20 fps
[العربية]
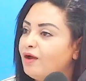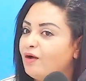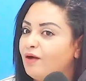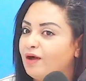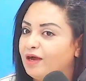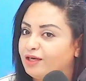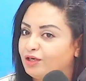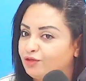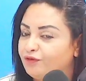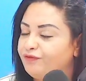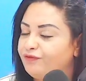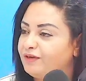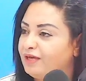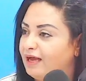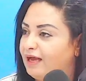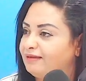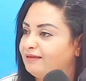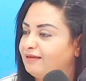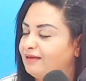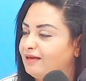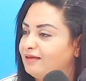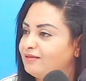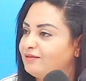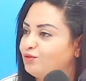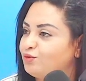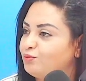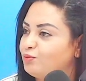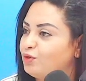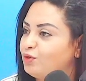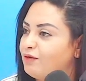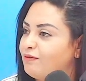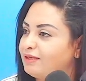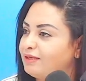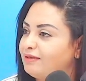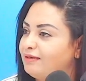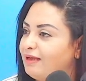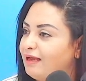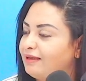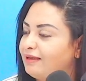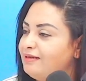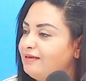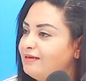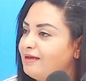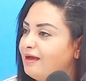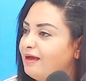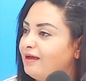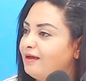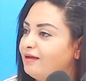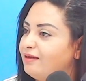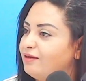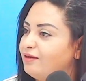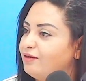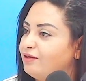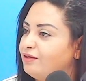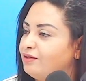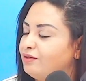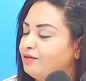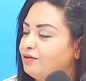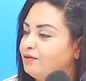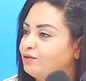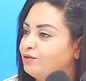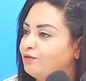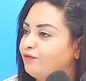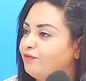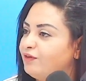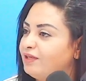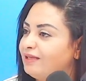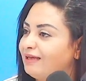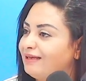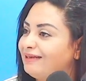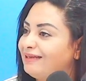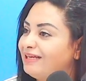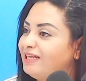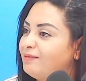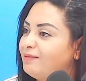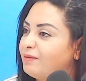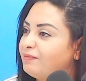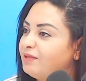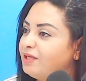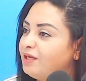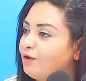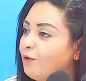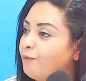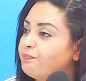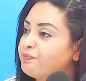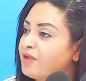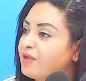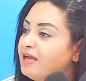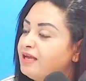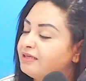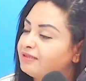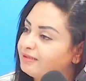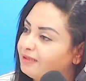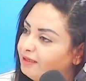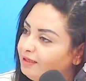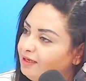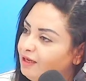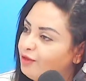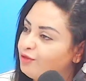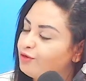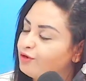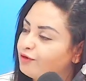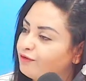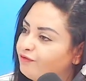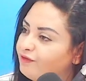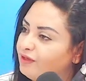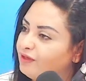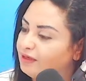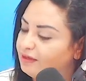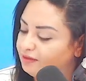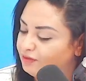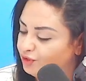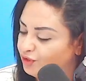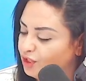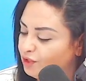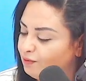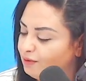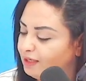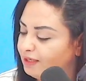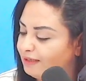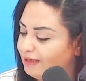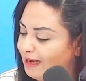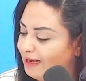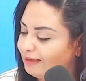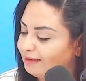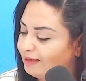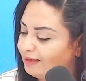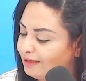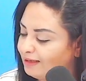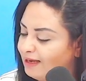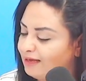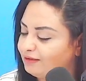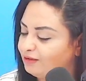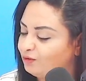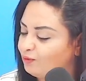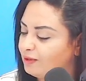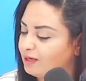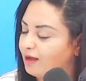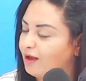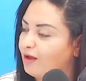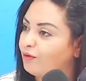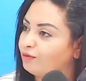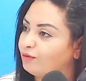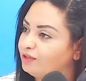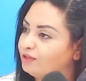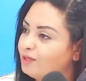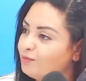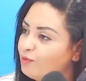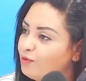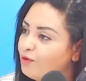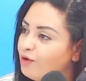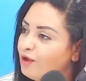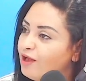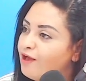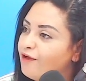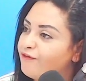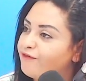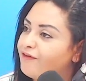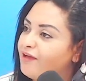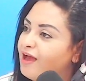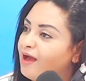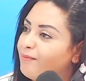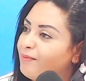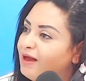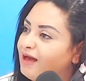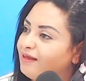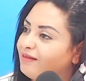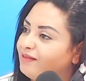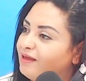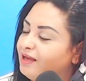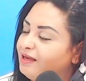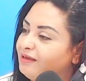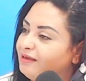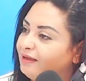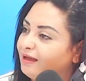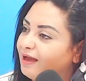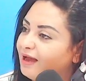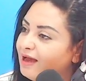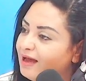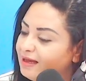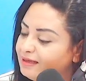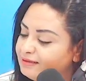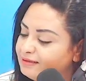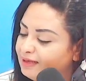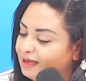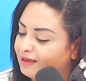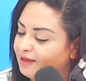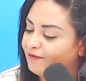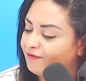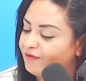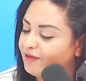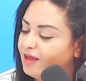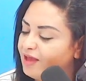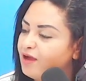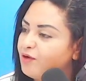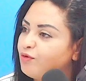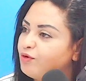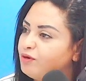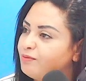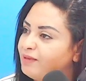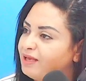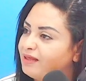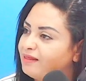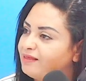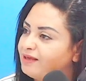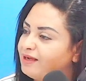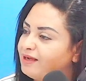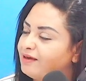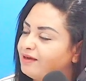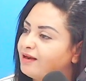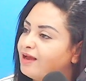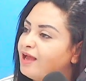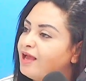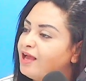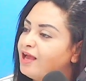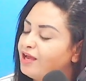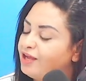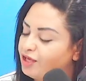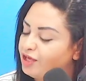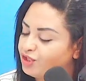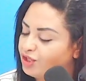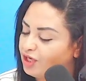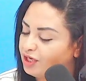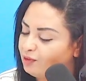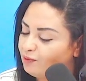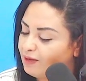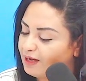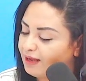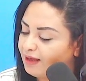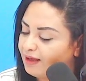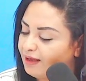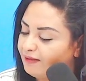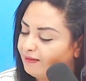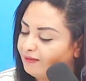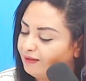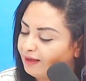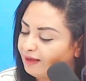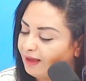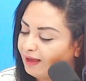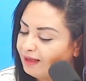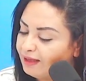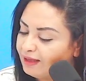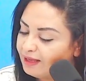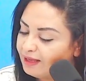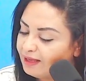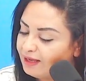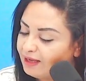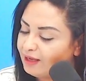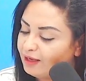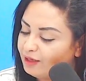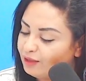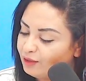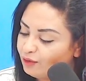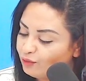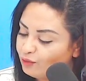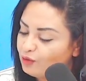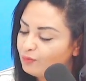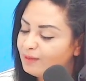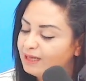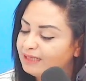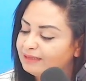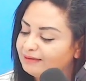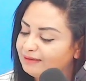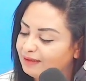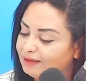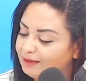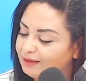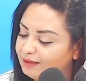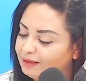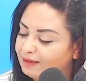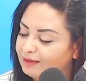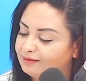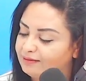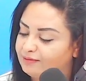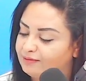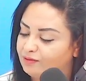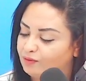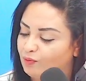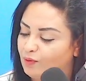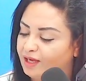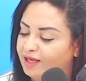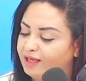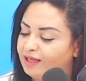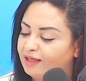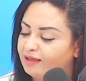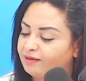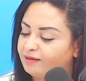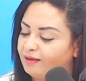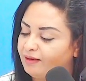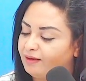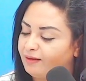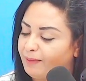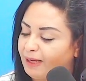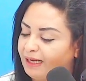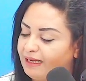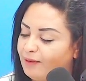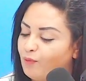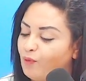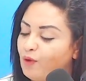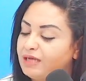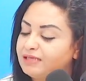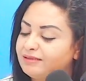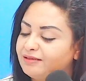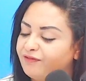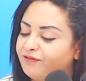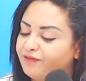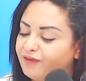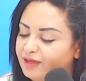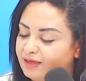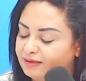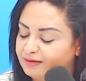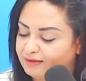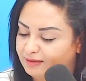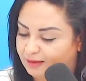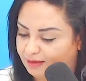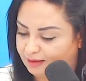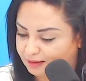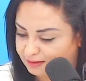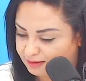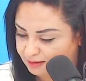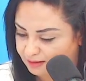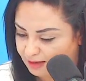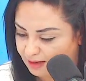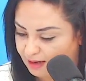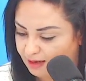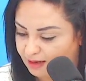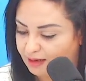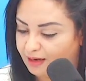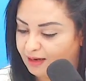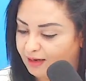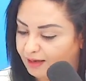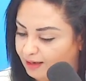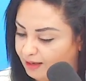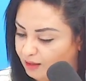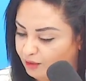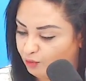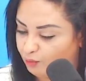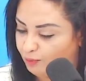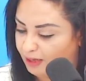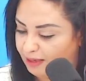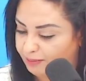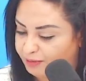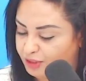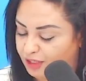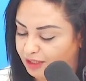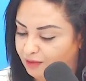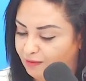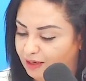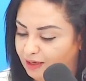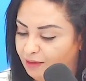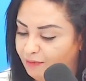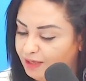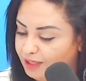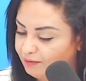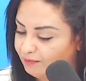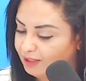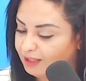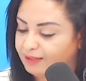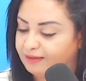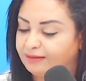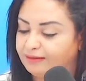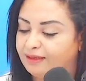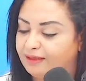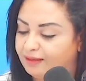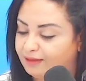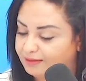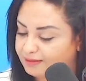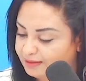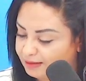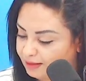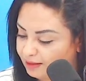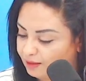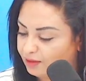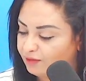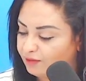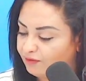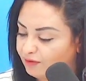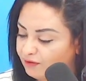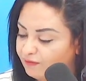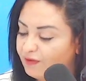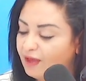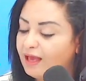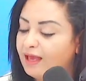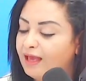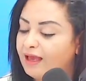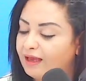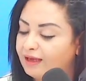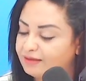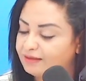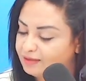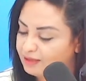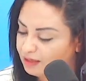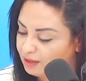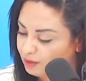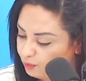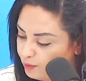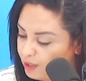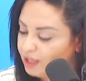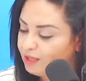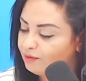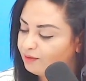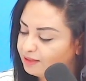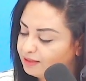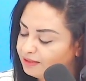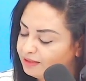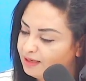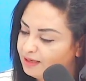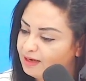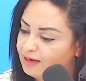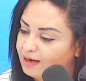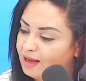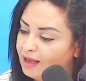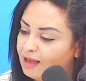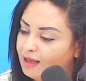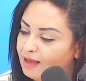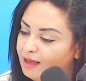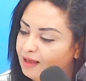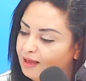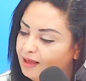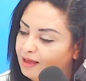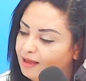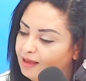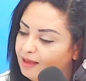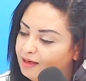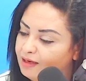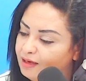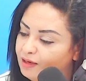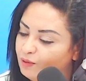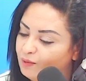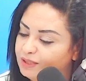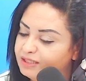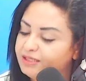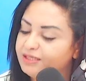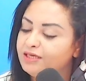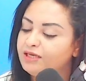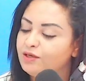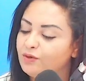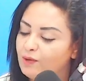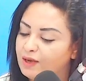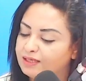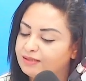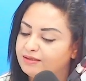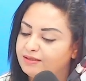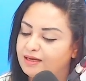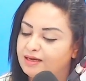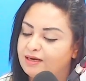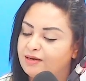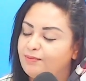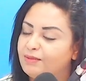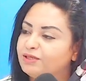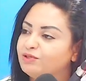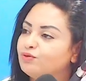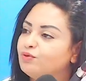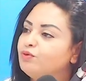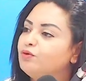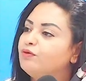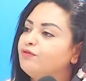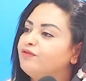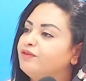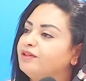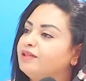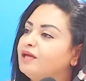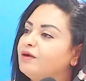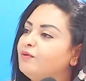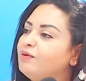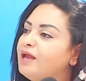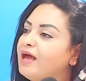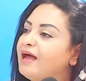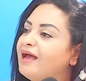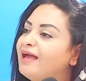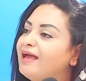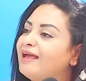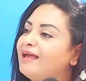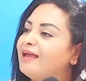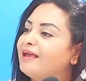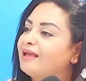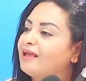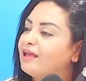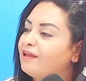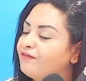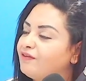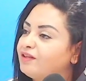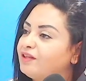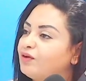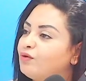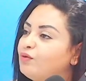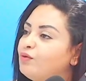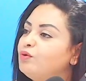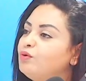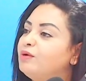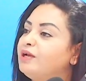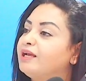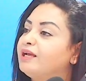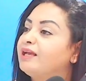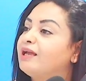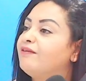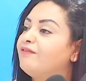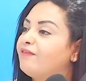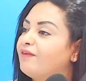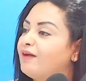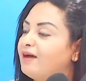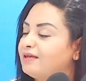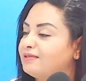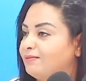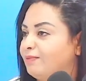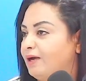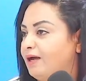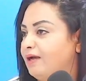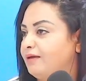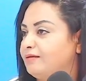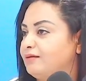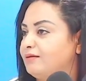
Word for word: احنا شفنا حتى رئيس الجمهوريه وقت اللي حكينا آه، آه، سفيان على الكلمه نتاعو صحيح ضر فيه ارتجال ولكن كان حاطط ورقه قدامه فيها بعض النقاط حكى فيها كل ما يتذكر يرجع للورقه هذيك اليوم طريقة وكيت آه، معناها مواصفات اختيار احنا اليوم باش نحكيو على والي ولكن طريقة زاد كيف كيف اختيار الوالي واختيار الوزير واختيار المسؤول في الدولة كيف تكون لك كيف أصبحت يا